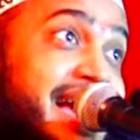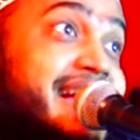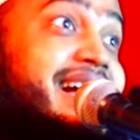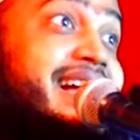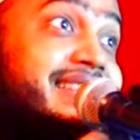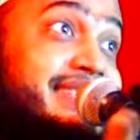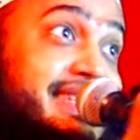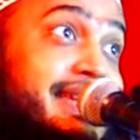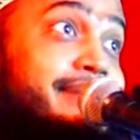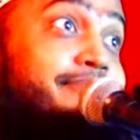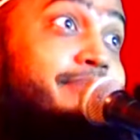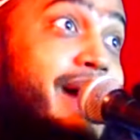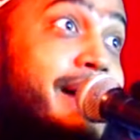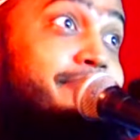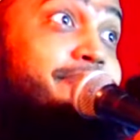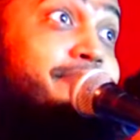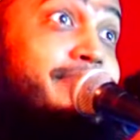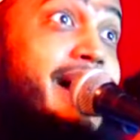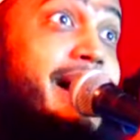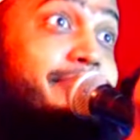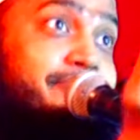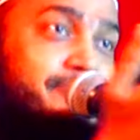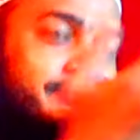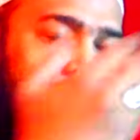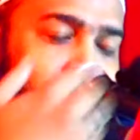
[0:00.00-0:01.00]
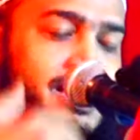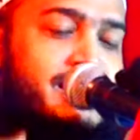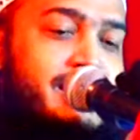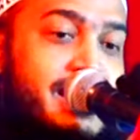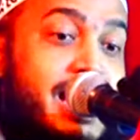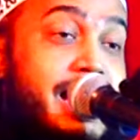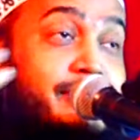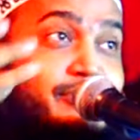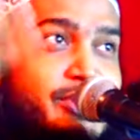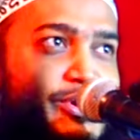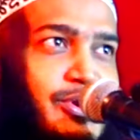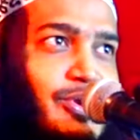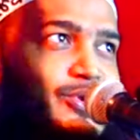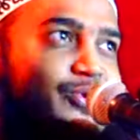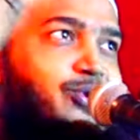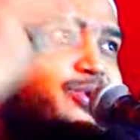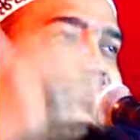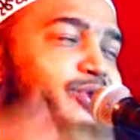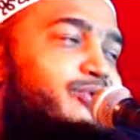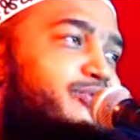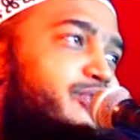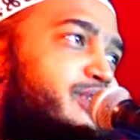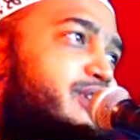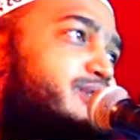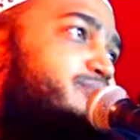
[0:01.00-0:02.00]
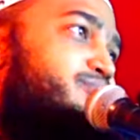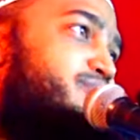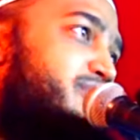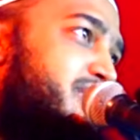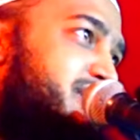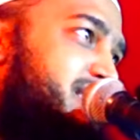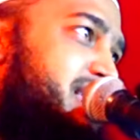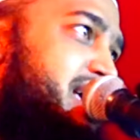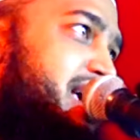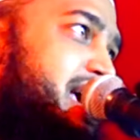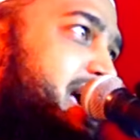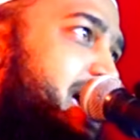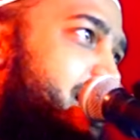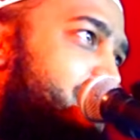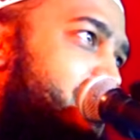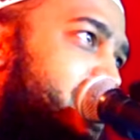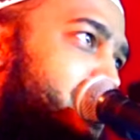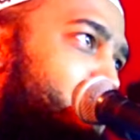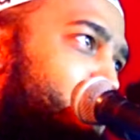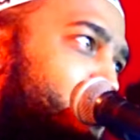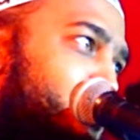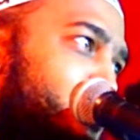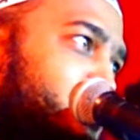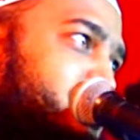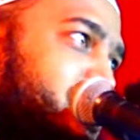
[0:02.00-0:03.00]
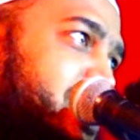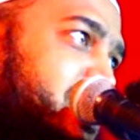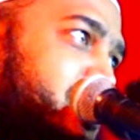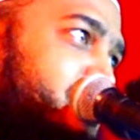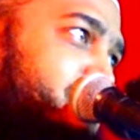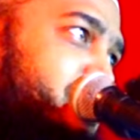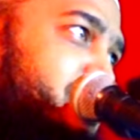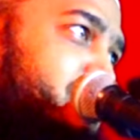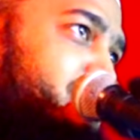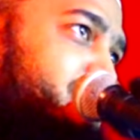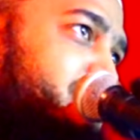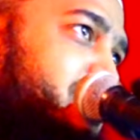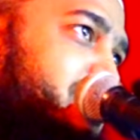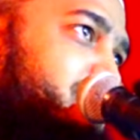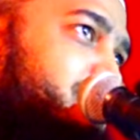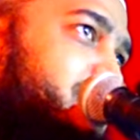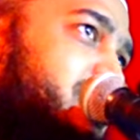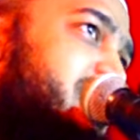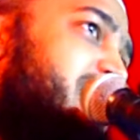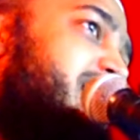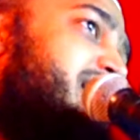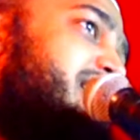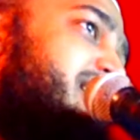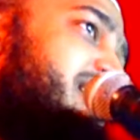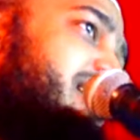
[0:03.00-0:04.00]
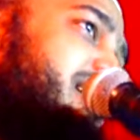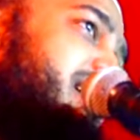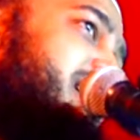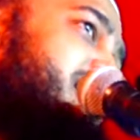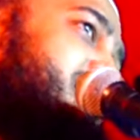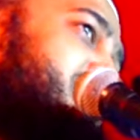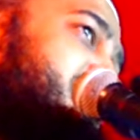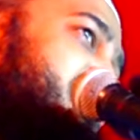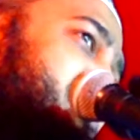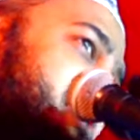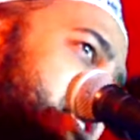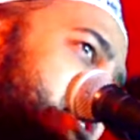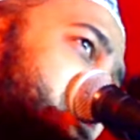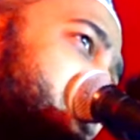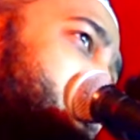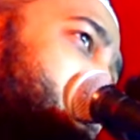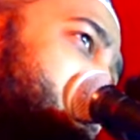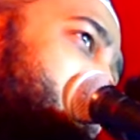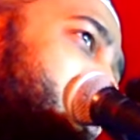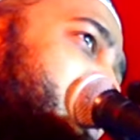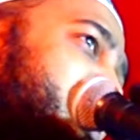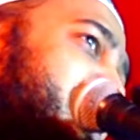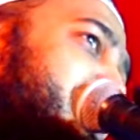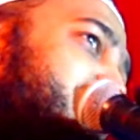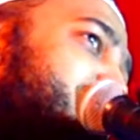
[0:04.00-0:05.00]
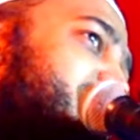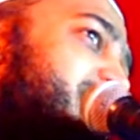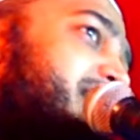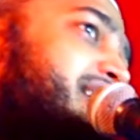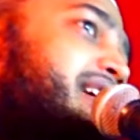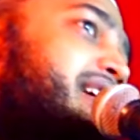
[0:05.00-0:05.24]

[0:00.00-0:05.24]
দেখাচ্ছে বাপ বাপ আমি ওই গ্রুপের উম্মত এবার মুসা নবীর উম্মত বলে এই সিনজ বেড়া আমি